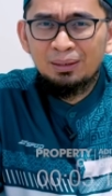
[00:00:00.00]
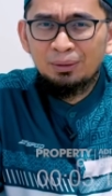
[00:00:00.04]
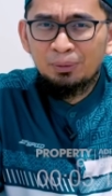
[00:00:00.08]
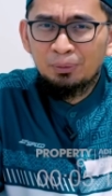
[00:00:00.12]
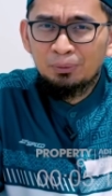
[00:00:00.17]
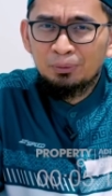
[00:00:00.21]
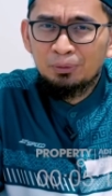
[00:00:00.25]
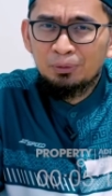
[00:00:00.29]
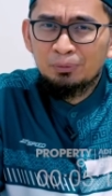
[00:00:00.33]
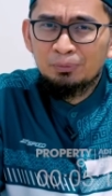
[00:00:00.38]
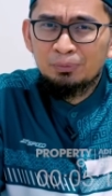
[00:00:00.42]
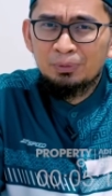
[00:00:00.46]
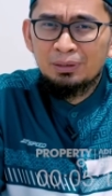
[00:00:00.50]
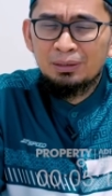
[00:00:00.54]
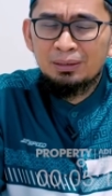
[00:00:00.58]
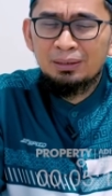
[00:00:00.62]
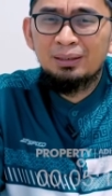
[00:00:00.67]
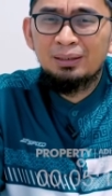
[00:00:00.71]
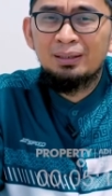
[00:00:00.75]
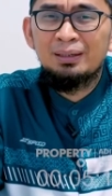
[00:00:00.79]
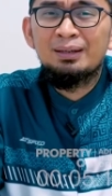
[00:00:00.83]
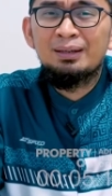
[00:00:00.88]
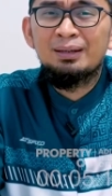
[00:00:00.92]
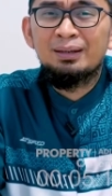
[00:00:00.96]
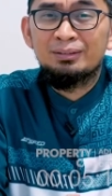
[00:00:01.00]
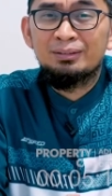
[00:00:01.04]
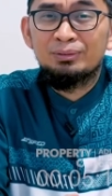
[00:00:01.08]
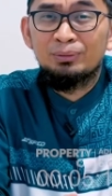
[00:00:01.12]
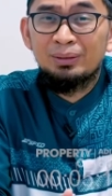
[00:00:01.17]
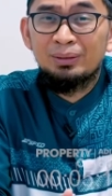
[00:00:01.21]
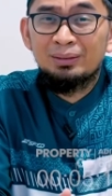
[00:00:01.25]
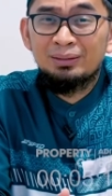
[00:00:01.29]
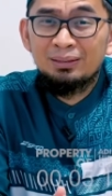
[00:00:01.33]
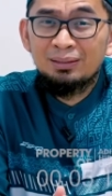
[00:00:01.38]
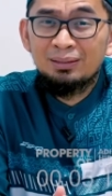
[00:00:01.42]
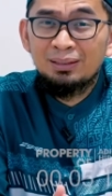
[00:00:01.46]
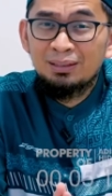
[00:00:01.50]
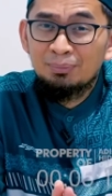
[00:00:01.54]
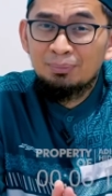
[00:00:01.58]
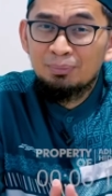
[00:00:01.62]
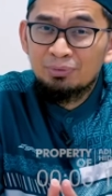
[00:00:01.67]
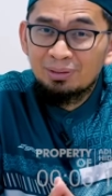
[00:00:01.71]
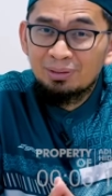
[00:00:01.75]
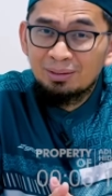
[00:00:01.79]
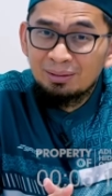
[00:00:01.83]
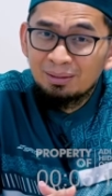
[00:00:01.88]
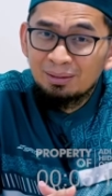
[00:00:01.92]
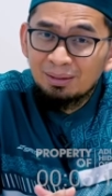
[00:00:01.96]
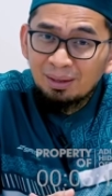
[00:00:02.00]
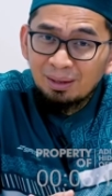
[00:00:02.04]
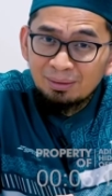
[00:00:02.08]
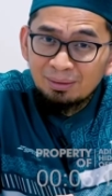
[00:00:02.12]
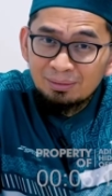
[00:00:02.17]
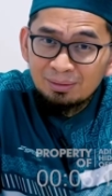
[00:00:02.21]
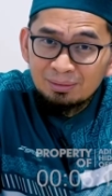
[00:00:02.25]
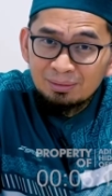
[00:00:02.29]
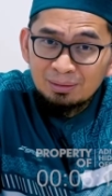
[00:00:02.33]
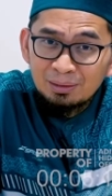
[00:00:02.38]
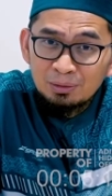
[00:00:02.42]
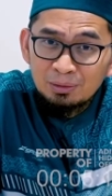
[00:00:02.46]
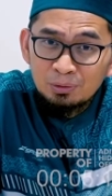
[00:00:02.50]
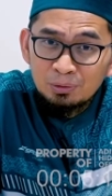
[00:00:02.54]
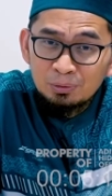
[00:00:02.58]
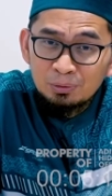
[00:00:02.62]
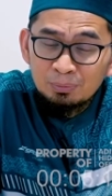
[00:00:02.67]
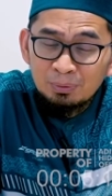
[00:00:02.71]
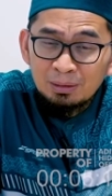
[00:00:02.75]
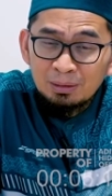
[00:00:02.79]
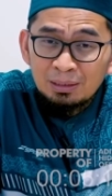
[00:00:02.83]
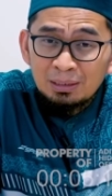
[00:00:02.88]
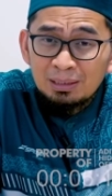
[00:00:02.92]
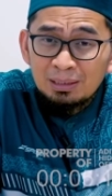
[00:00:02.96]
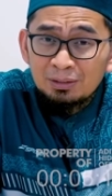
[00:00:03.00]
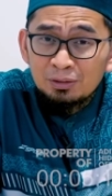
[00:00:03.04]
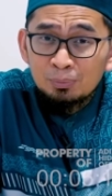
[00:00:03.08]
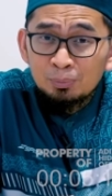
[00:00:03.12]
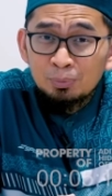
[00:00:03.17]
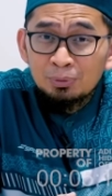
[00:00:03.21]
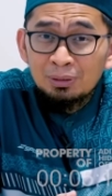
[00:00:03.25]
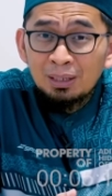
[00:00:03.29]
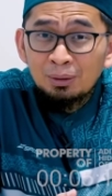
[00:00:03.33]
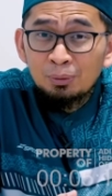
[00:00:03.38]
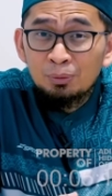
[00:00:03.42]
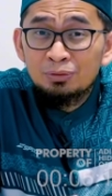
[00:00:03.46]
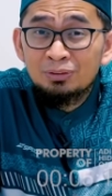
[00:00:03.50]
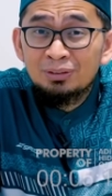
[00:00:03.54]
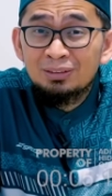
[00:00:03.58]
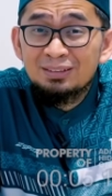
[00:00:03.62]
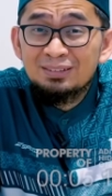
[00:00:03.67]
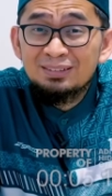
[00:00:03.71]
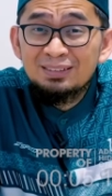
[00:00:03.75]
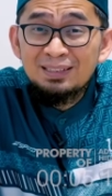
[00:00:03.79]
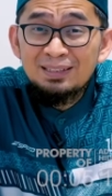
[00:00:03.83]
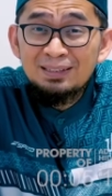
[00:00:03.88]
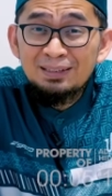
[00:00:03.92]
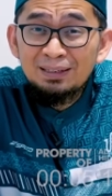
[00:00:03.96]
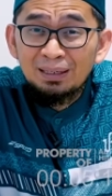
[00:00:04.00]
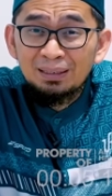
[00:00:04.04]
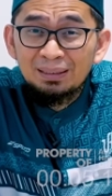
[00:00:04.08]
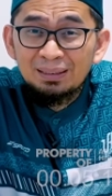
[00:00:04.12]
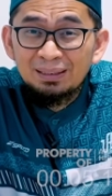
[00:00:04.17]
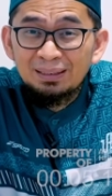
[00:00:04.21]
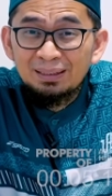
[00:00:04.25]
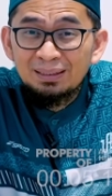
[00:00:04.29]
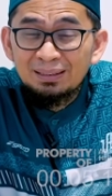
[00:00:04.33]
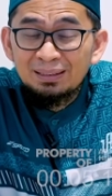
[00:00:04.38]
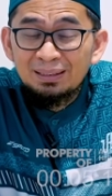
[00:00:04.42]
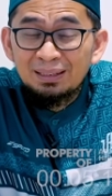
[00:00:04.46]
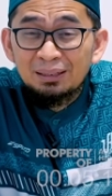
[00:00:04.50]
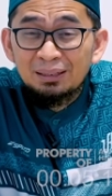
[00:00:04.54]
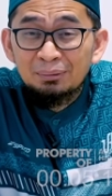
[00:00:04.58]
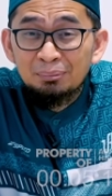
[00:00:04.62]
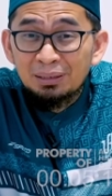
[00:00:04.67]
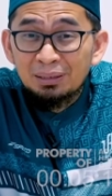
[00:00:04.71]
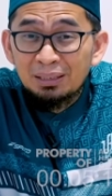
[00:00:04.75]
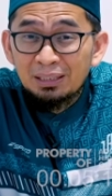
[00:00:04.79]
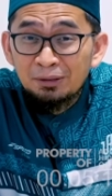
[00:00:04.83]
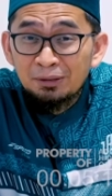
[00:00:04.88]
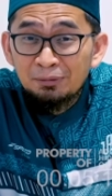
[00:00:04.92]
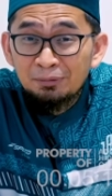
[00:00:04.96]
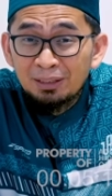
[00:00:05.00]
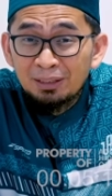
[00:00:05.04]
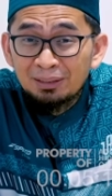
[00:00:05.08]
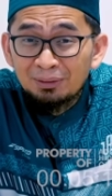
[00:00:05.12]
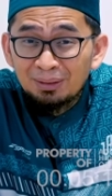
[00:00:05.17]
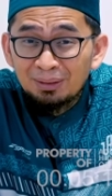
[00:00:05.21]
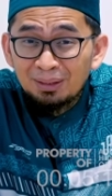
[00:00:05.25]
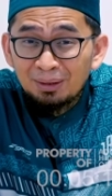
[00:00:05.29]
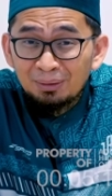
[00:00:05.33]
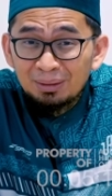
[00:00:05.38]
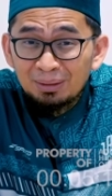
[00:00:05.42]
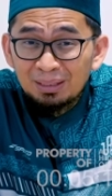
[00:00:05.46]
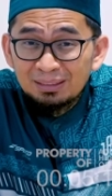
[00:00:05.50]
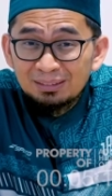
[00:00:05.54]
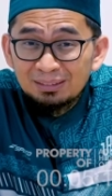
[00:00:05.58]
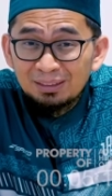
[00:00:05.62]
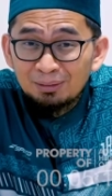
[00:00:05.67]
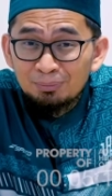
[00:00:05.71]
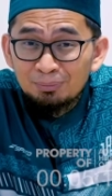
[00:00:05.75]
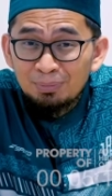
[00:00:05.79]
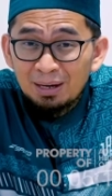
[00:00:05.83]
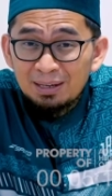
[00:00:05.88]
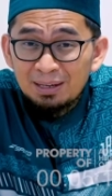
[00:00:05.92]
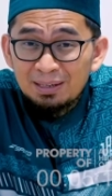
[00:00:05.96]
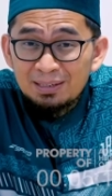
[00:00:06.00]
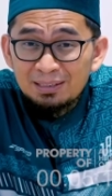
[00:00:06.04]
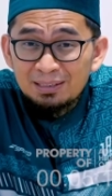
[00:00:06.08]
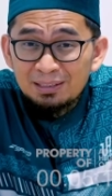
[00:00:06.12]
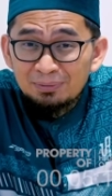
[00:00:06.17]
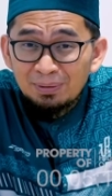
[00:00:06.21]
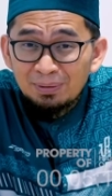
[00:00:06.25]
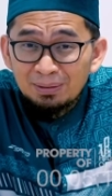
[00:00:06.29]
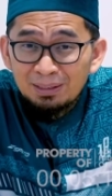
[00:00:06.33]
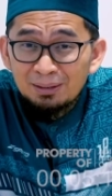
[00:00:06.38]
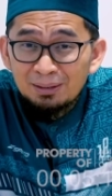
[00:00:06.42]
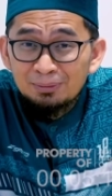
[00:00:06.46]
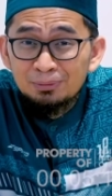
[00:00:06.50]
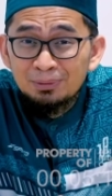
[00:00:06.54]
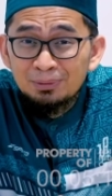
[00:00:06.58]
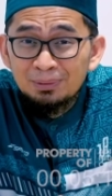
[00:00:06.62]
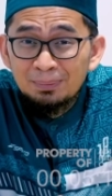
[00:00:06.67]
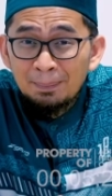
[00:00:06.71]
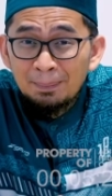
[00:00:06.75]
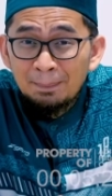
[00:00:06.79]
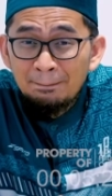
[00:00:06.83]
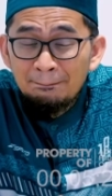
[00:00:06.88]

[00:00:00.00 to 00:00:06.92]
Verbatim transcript: ekonomi, kesulitan dalam menjalani hajat hidup, itu pun aku selesaikan dengan mengirimkan orang-orang terbaik kepadamu,